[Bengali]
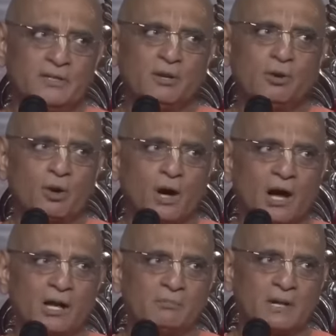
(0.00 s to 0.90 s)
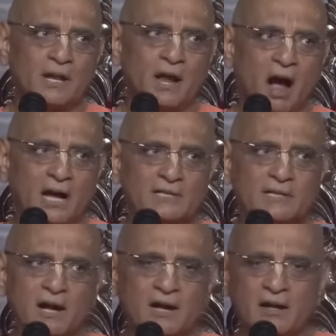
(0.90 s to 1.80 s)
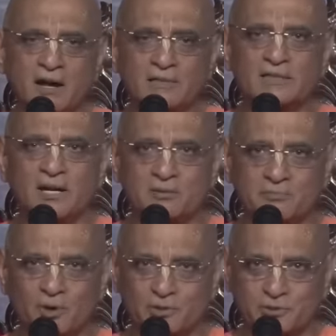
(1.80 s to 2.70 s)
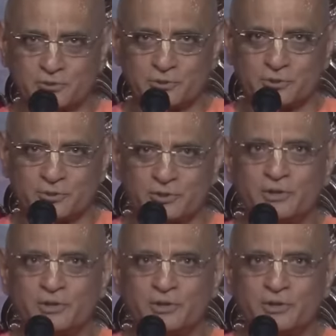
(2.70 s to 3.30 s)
দীর্ঘকাল মানে হাজার হাজার বছর